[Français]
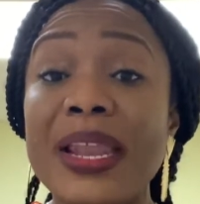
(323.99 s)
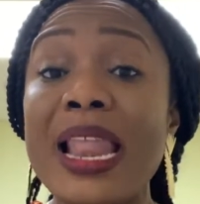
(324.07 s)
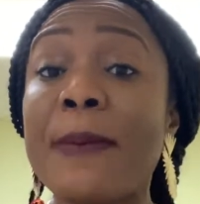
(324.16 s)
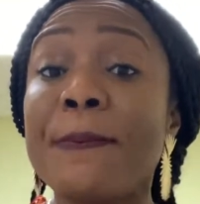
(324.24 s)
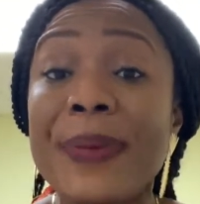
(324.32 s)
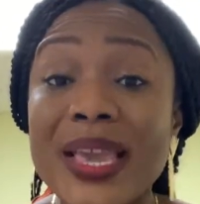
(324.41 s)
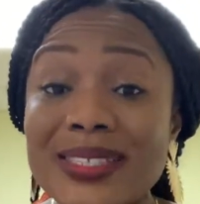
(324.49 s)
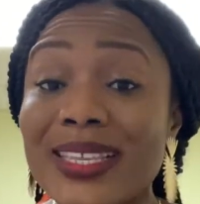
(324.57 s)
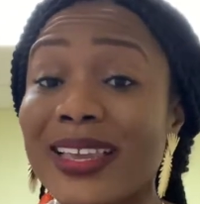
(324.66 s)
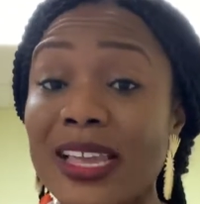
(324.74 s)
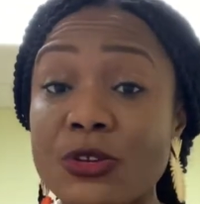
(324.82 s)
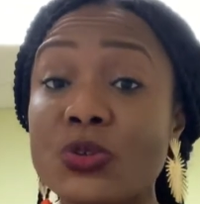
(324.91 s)
La paix, c'est
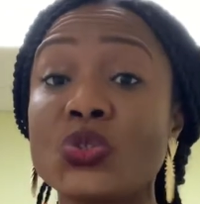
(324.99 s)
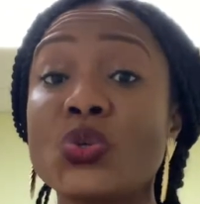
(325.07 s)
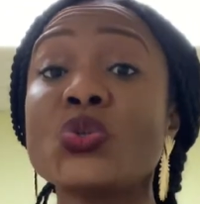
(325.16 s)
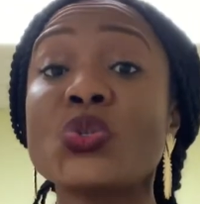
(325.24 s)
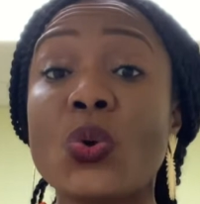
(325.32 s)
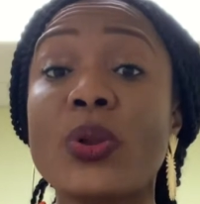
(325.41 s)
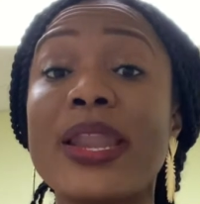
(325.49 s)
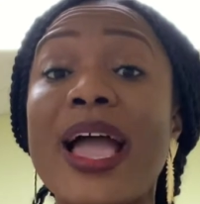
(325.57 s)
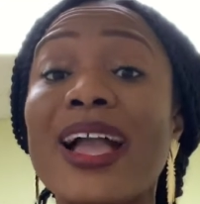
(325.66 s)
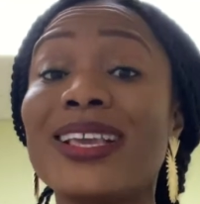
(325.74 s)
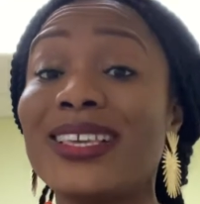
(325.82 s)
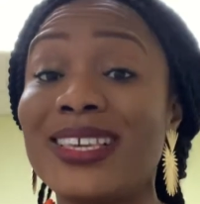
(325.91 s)
quelque chose qu'on a
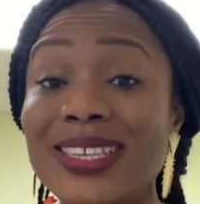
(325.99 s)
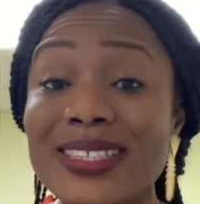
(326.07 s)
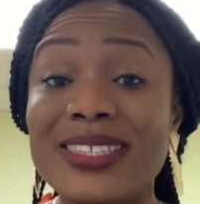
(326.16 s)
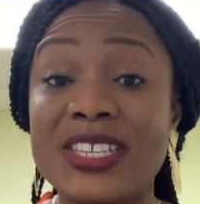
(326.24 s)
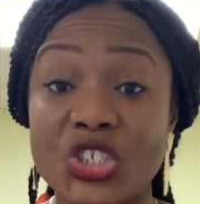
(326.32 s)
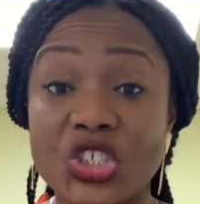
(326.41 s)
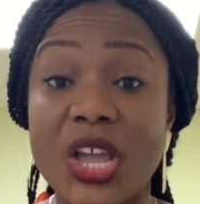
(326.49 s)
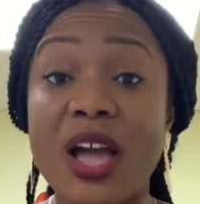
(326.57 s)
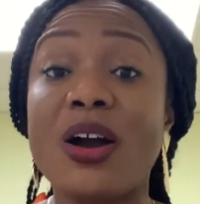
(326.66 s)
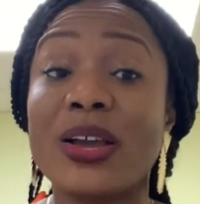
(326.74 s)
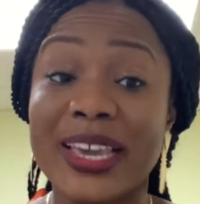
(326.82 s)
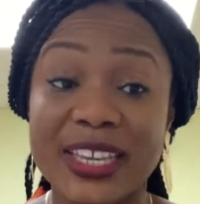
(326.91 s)
acquise déjà
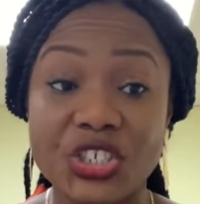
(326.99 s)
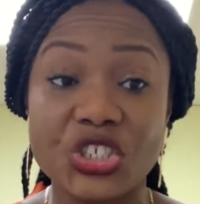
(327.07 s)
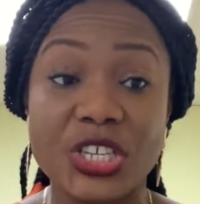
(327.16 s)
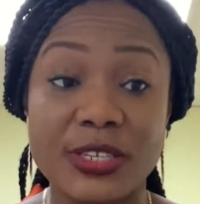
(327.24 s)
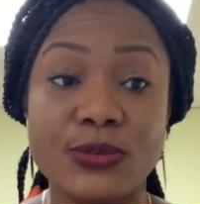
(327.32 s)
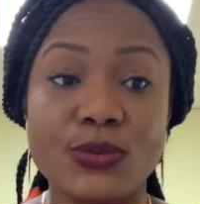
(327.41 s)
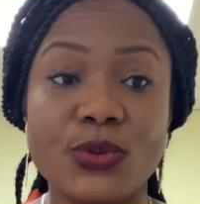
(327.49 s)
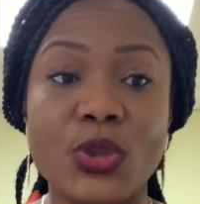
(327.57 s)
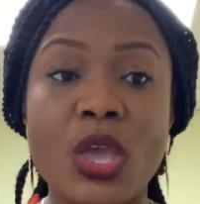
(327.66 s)
en Christ Jésus.